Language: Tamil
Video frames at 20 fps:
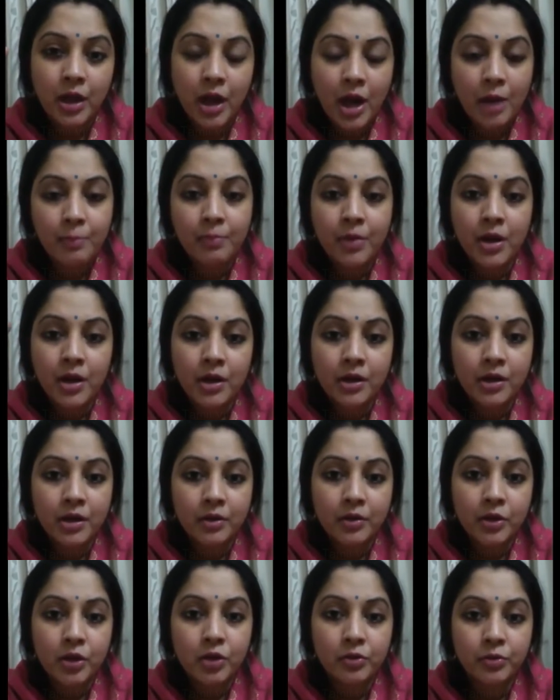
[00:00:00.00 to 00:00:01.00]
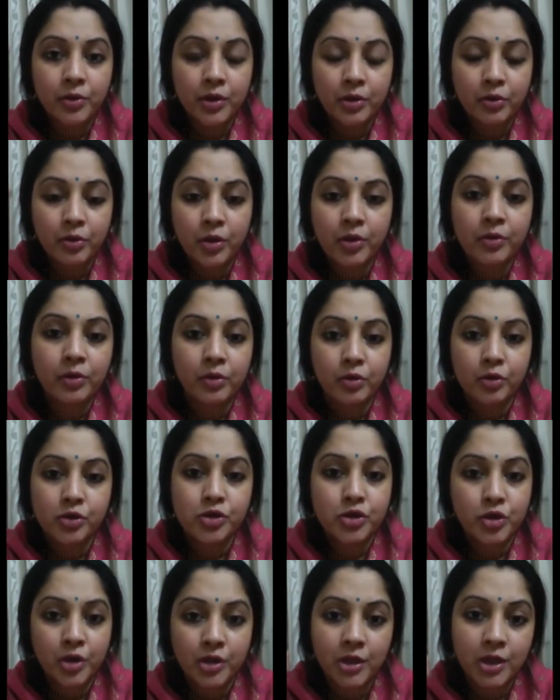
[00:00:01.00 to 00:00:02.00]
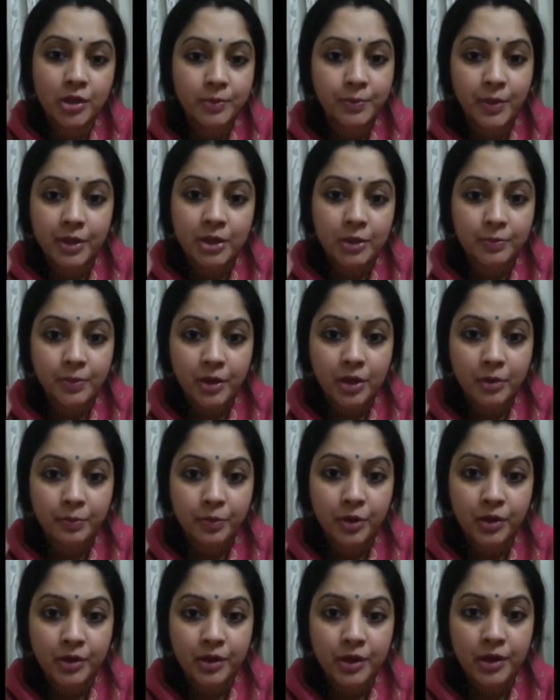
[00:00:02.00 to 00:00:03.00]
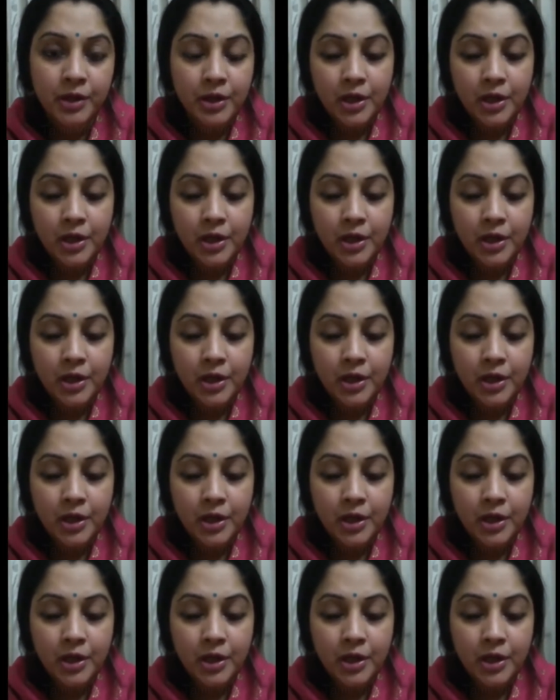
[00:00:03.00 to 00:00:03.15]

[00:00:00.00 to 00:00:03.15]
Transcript: அம்மா இருக்கிற வரைக்கும் கூட கொஞ்சம் ஏதாவது பார்த்துருப்பாங்க போலக்கு